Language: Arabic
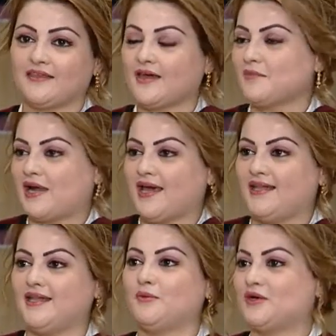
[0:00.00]
ثمره
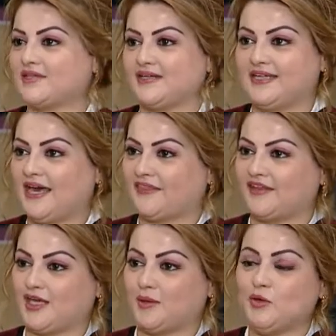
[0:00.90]
للوطن
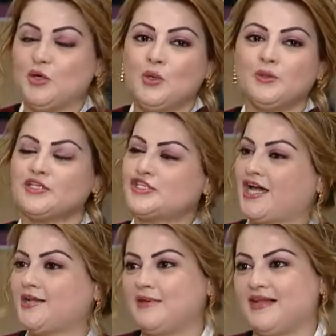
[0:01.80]
العظيم
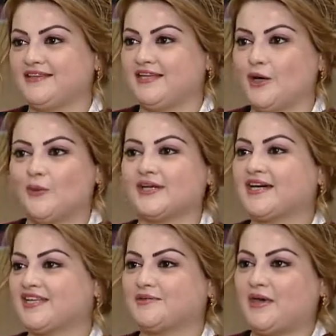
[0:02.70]
ونرجع لبلدنا
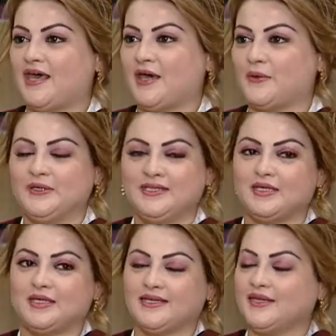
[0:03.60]
ونخدمه واحنا
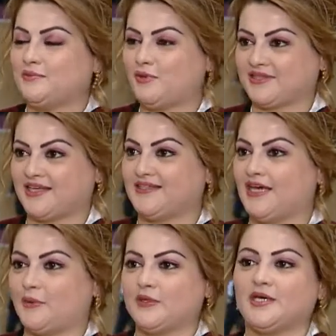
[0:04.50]
نحب
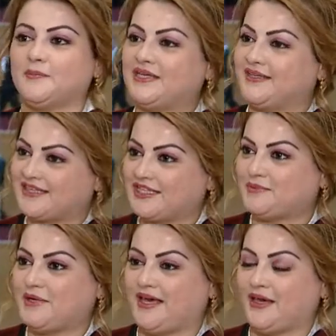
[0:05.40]
وطننا ونحب ان
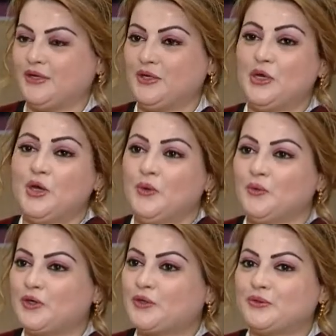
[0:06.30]
نخدمه
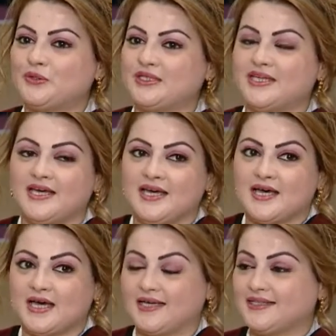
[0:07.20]
ونكون
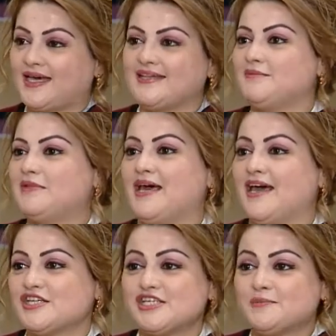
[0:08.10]
نقدم
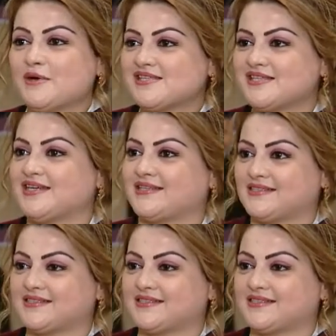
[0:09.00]
له شيء بسيط